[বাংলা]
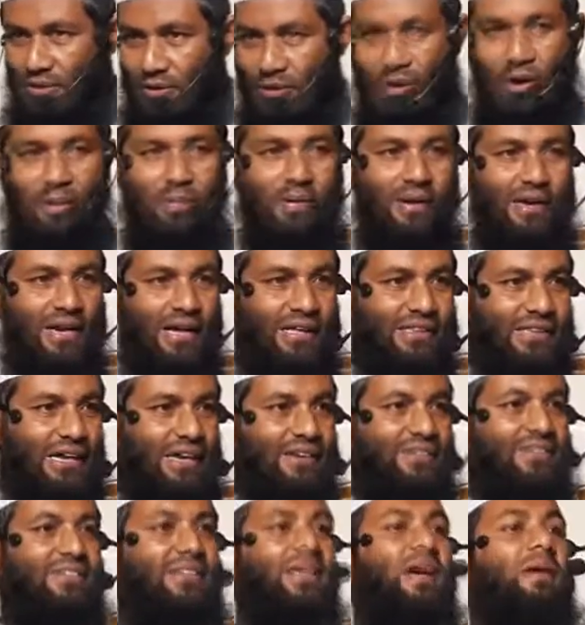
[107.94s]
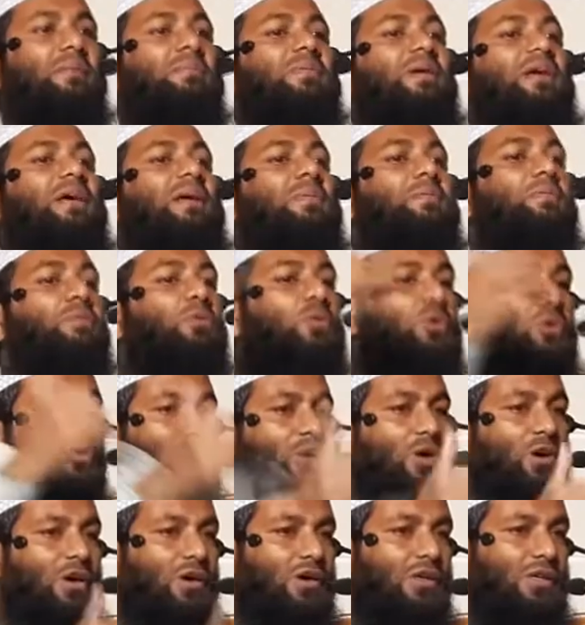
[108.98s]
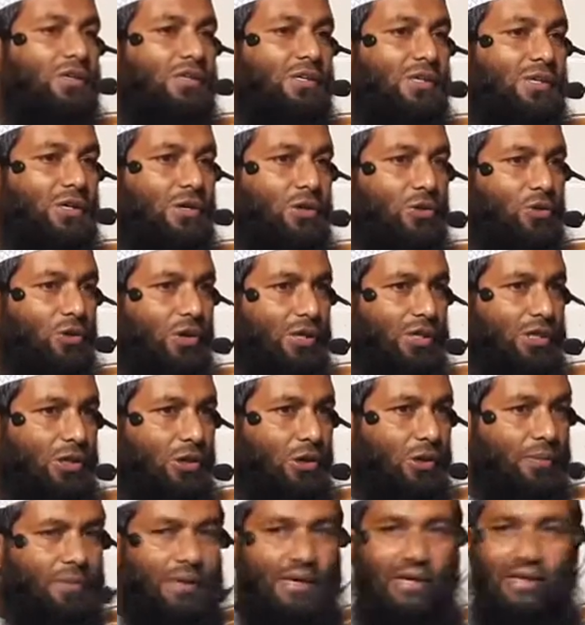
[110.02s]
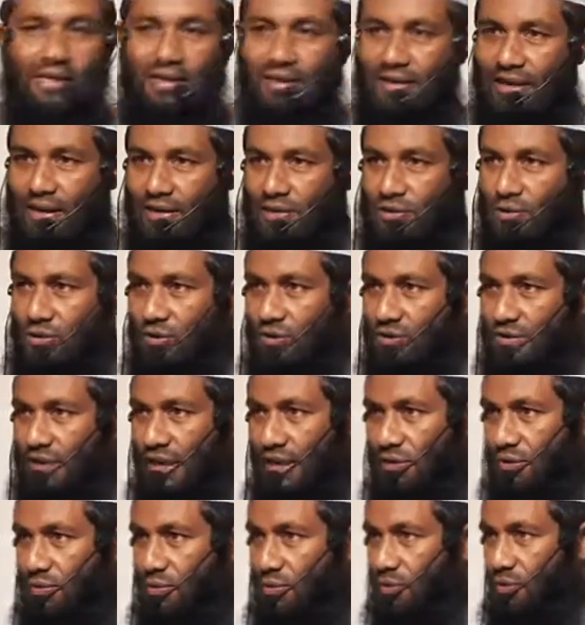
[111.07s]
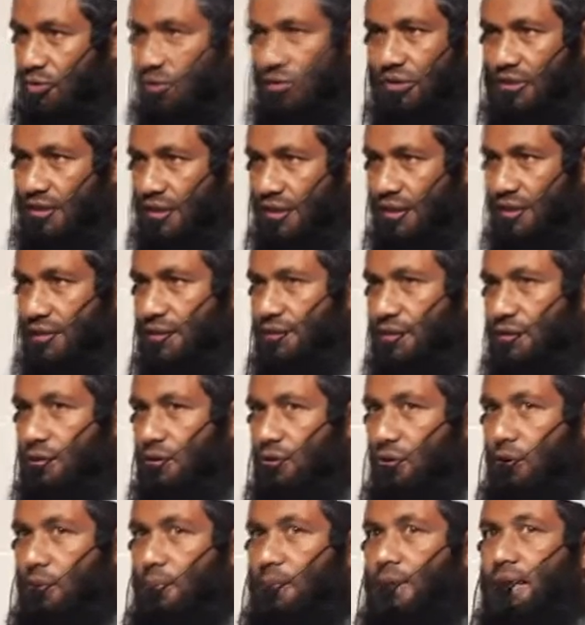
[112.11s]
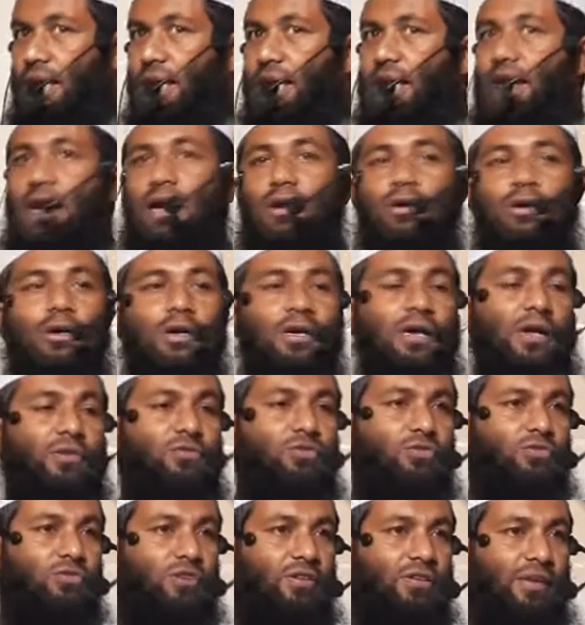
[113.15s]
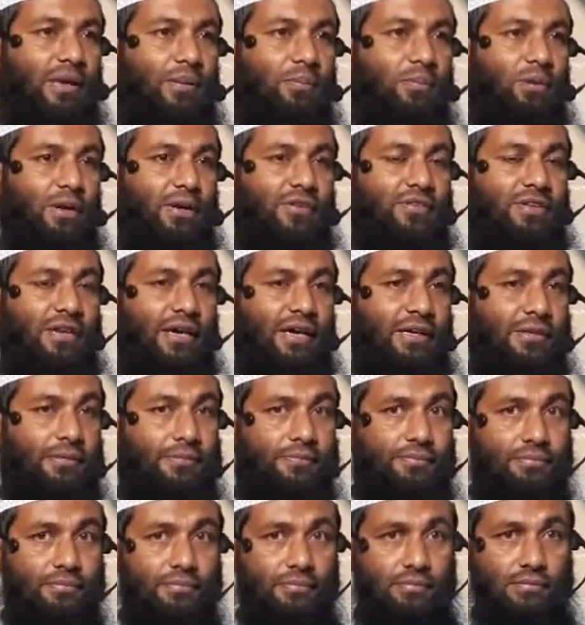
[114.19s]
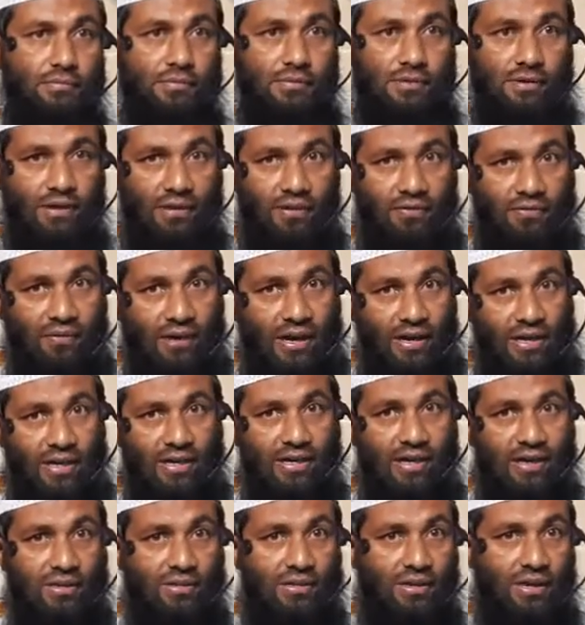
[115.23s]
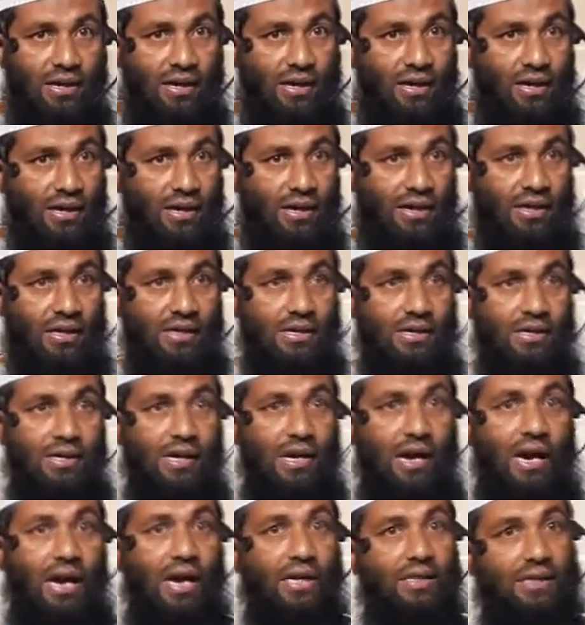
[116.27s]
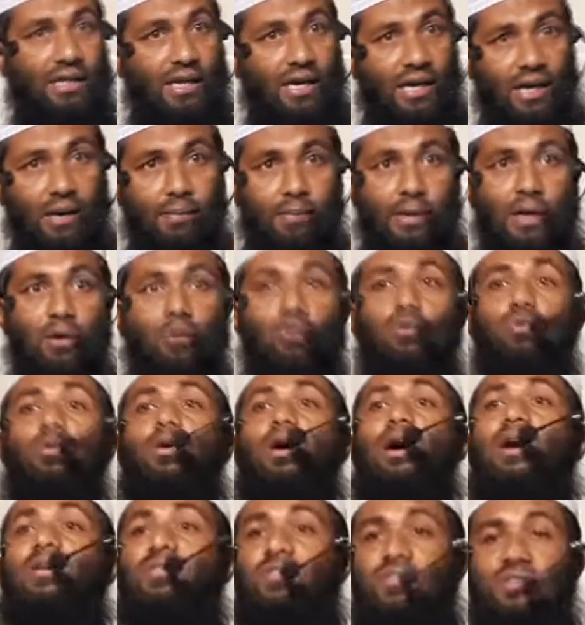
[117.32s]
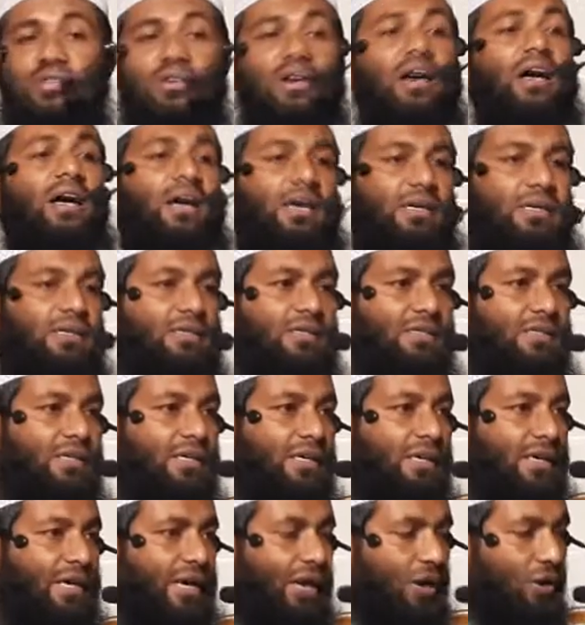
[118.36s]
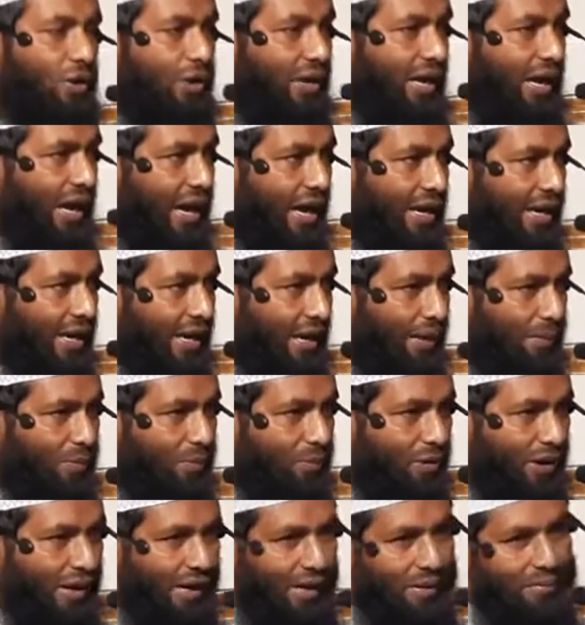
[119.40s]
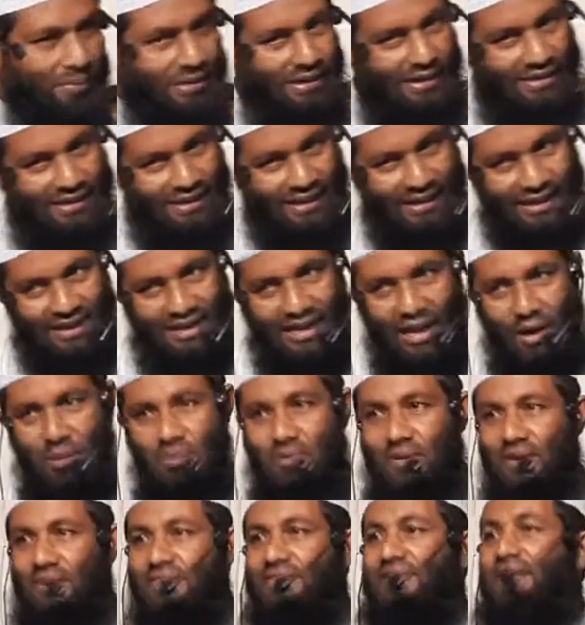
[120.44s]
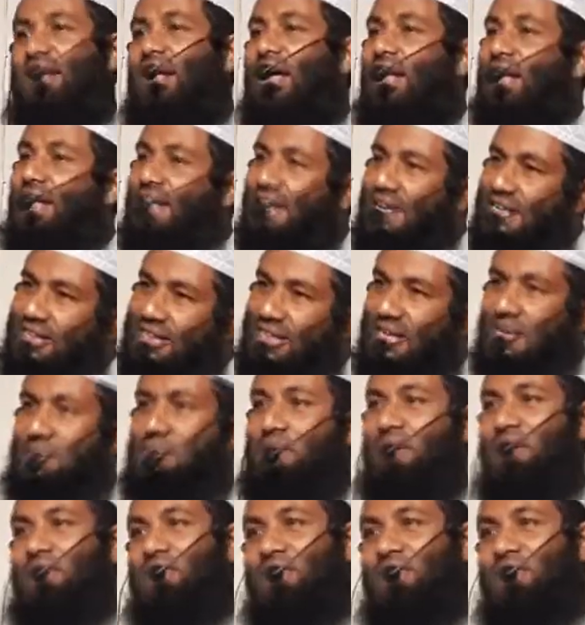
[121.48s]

হবে না তার সিয়ামটাকে পূর্ণ করতে হবে এটা এর জন্য তার কোনো ক্ষতি হবে না কারণ রাসুল ইসলাম বলেছেন কেননা আল্লাহ হাবুল আলমিনই তাকে খাওয়িয়েছেন আল্লাহই তাকে পান